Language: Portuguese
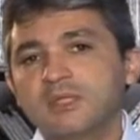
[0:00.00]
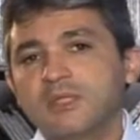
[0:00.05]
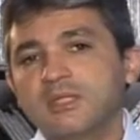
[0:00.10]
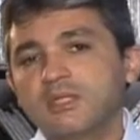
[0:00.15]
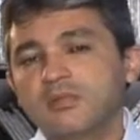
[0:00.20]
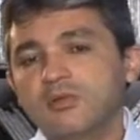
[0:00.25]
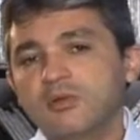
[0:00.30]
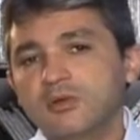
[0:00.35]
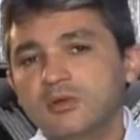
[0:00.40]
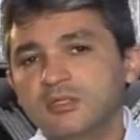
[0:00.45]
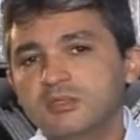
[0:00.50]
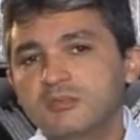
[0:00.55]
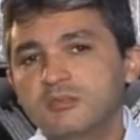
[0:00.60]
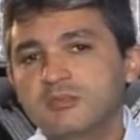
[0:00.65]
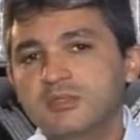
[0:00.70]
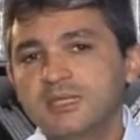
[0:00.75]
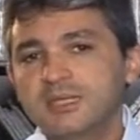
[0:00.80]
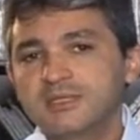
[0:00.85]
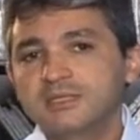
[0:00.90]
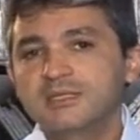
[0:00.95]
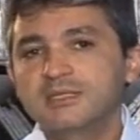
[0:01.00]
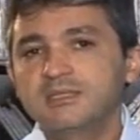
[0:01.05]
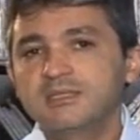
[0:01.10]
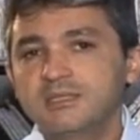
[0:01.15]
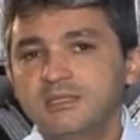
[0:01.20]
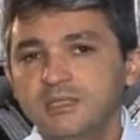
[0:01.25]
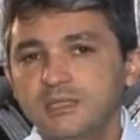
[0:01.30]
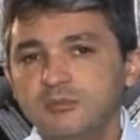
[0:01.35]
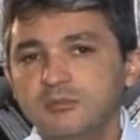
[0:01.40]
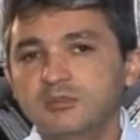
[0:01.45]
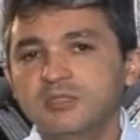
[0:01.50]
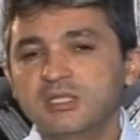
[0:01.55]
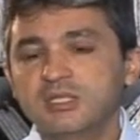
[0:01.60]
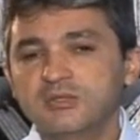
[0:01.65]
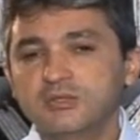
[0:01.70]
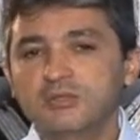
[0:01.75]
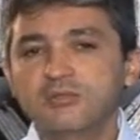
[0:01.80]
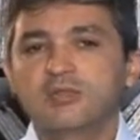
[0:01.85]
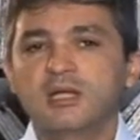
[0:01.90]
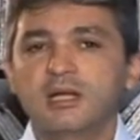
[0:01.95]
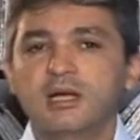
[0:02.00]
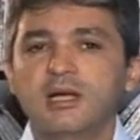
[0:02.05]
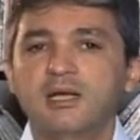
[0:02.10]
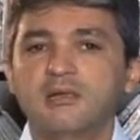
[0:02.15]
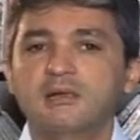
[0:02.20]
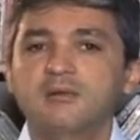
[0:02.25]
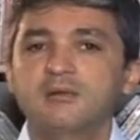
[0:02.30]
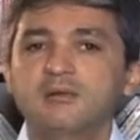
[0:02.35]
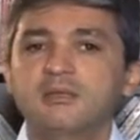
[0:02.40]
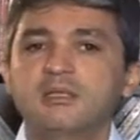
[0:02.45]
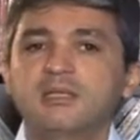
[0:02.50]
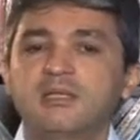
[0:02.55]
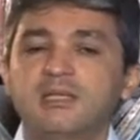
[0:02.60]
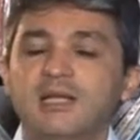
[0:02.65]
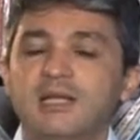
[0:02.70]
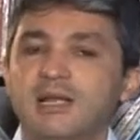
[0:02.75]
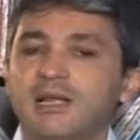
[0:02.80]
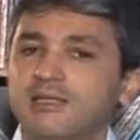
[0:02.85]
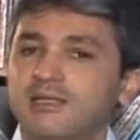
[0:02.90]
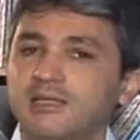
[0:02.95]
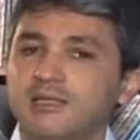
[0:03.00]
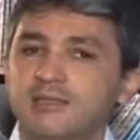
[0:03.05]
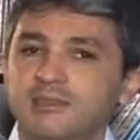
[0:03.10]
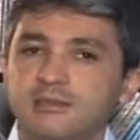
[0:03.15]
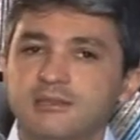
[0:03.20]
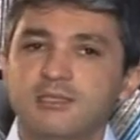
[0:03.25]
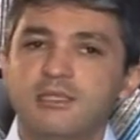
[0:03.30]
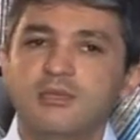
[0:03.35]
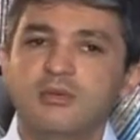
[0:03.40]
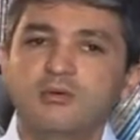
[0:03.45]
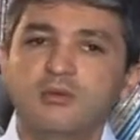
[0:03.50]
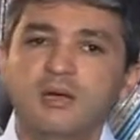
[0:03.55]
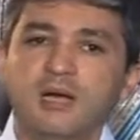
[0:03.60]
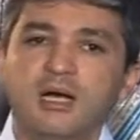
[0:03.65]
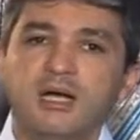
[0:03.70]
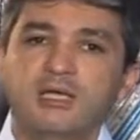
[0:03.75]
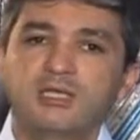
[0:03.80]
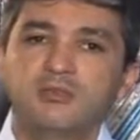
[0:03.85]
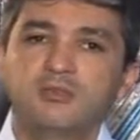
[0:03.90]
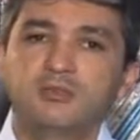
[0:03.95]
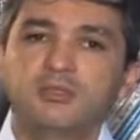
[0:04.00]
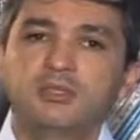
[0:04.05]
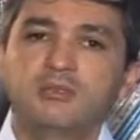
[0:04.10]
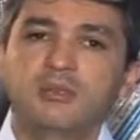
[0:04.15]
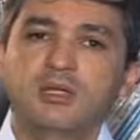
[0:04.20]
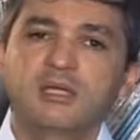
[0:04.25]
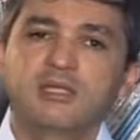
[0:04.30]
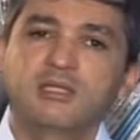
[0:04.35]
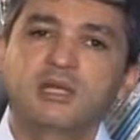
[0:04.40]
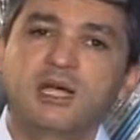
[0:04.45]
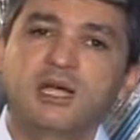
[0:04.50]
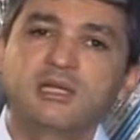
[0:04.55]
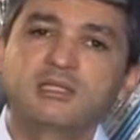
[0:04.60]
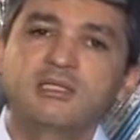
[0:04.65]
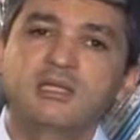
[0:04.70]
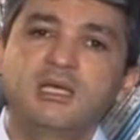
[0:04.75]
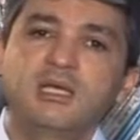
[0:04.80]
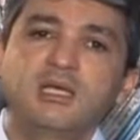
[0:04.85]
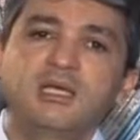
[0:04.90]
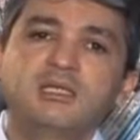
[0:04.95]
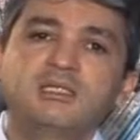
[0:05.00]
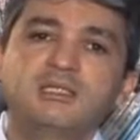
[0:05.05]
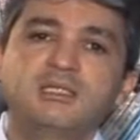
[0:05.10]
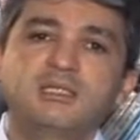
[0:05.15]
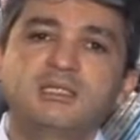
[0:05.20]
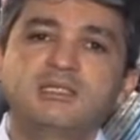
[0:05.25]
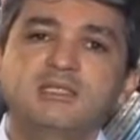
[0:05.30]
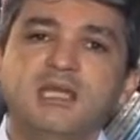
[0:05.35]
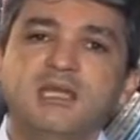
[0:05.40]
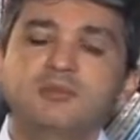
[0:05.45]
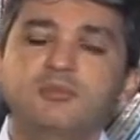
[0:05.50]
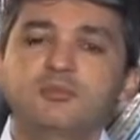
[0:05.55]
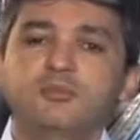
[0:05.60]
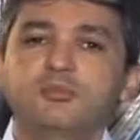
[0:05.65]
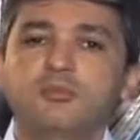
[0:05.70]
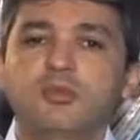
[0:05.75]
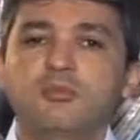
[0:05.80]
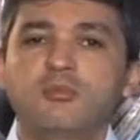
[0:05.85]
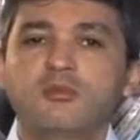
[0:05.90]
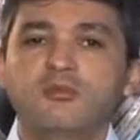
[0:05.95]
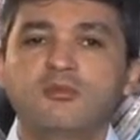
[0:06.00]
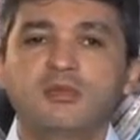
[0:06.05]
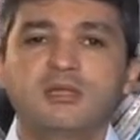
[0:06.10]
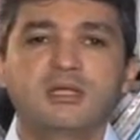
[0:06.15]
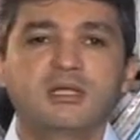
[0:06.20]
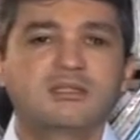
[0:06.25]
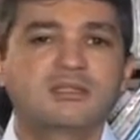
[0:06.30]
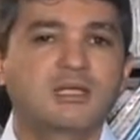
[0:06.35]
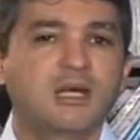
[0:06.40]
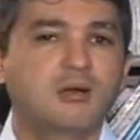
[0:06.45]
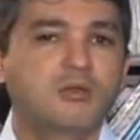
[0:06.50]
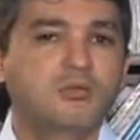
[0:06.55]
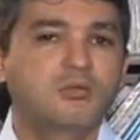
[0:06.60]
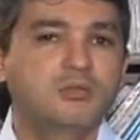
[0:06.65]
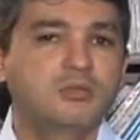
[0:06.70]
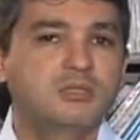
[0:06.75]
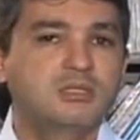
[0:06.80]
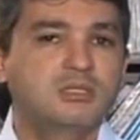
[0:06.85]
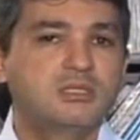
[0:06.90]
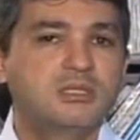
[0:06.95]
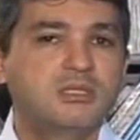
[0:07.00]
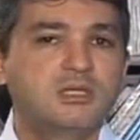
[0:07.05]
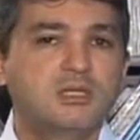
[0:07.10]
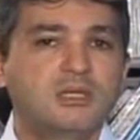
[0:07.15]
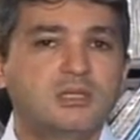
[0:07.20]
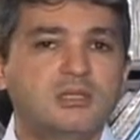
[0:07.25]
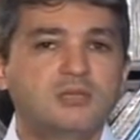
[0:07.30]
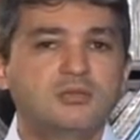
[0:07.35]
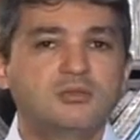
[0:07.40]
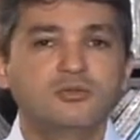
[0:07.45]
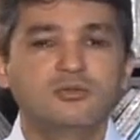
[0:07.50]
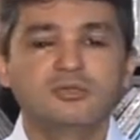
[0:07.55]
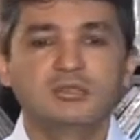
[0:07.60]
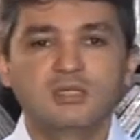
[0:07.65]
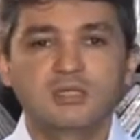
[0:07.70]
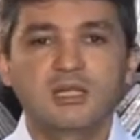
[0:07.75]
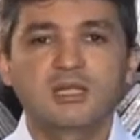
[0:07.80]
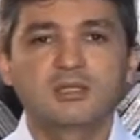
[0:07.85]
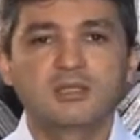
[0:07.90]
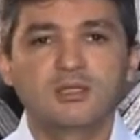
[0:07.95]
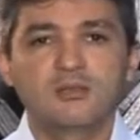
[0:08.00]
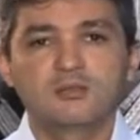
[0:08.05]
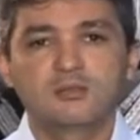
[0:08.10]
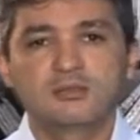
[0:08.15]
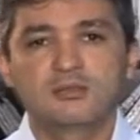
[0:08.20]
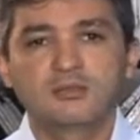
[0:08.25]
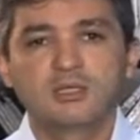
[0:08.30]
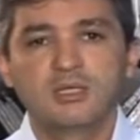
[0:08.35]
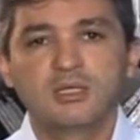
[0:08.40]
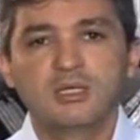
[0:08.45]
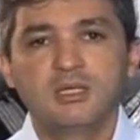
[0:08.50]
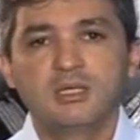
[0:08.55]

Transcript: que nós precisamos estudar e dar atenção à espiritualidade se quisermos promover a saúde dos cidadãos.